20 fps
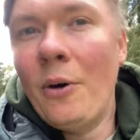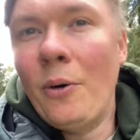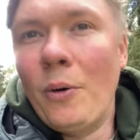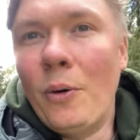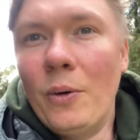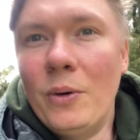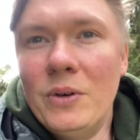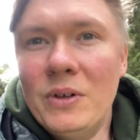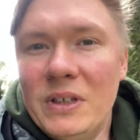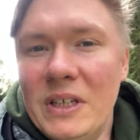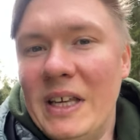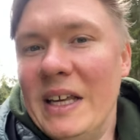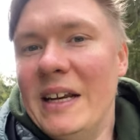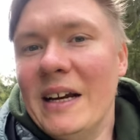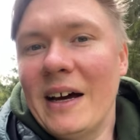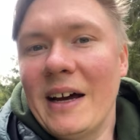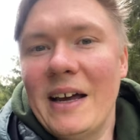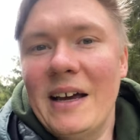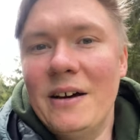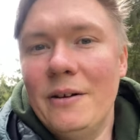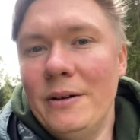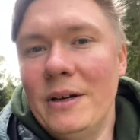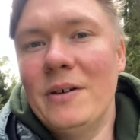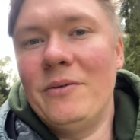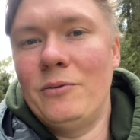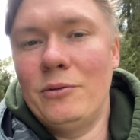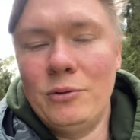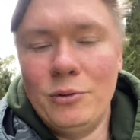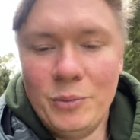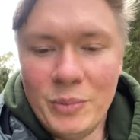Und je nach Area,
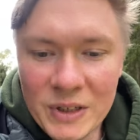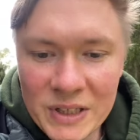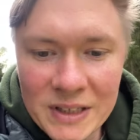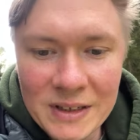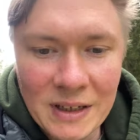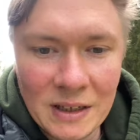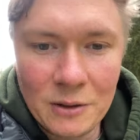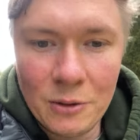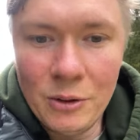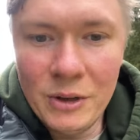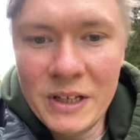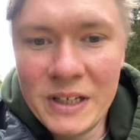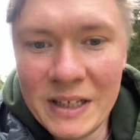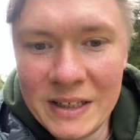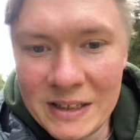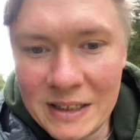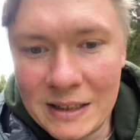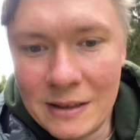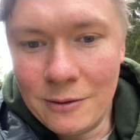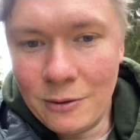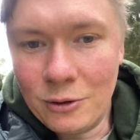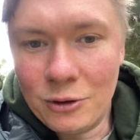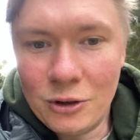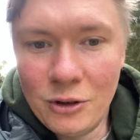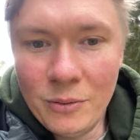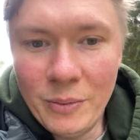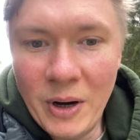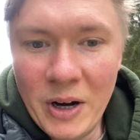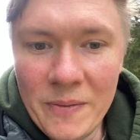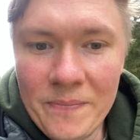wo du bist natürlich, ist es noch
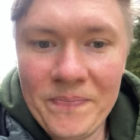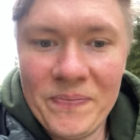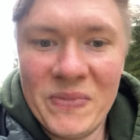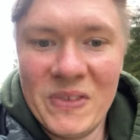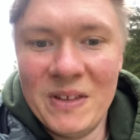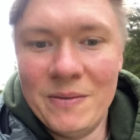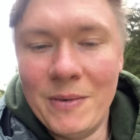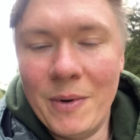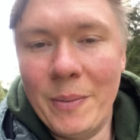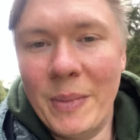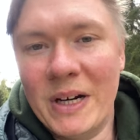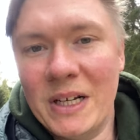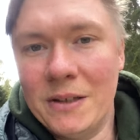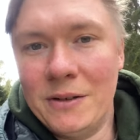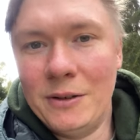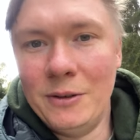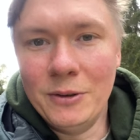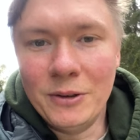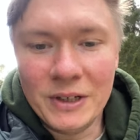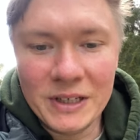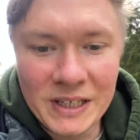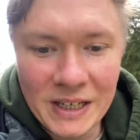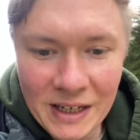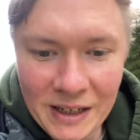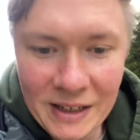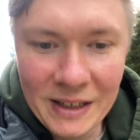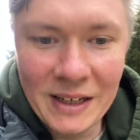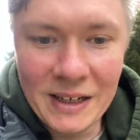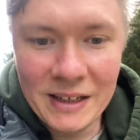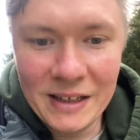schlimmer. Nehmen wir mal die
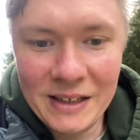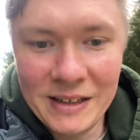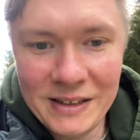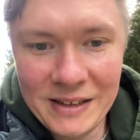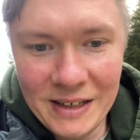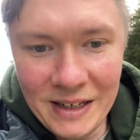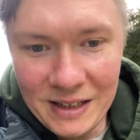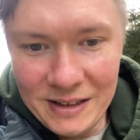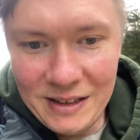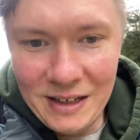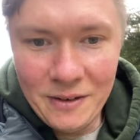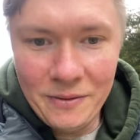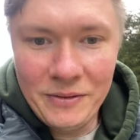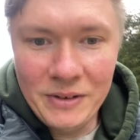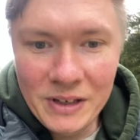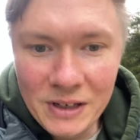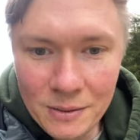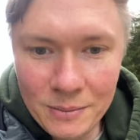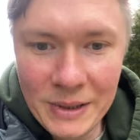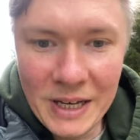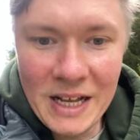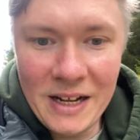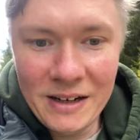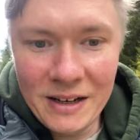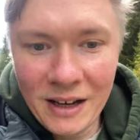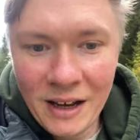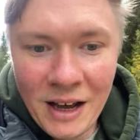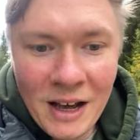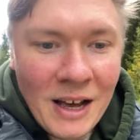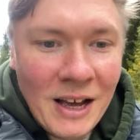Zürich-Area, da geht es sehr, sehr viel um Geld.
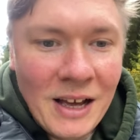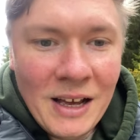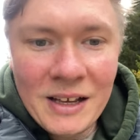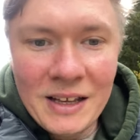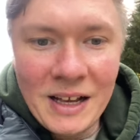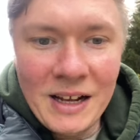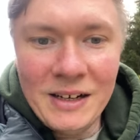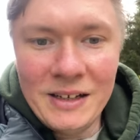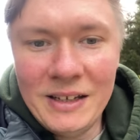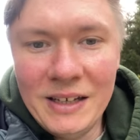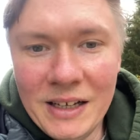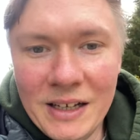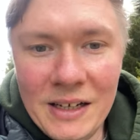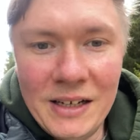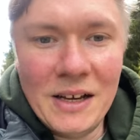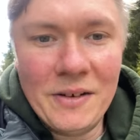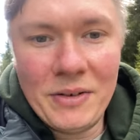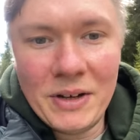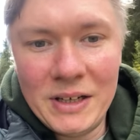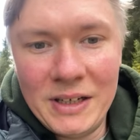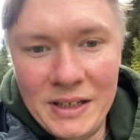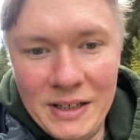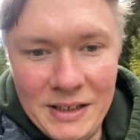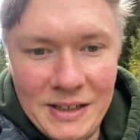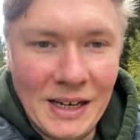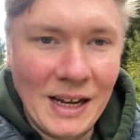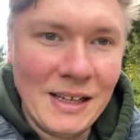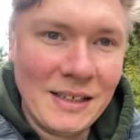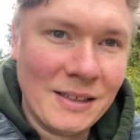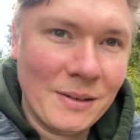Geld hier, der verdient
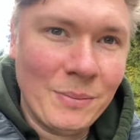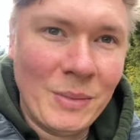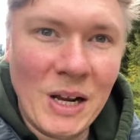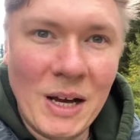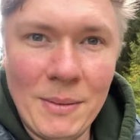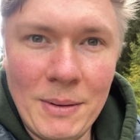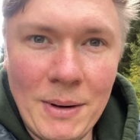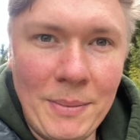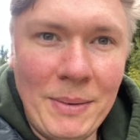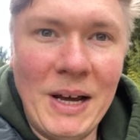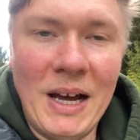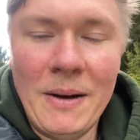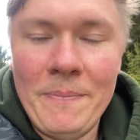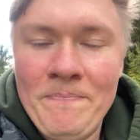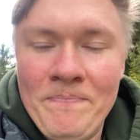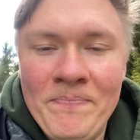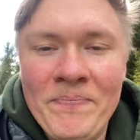das, bla bla bla.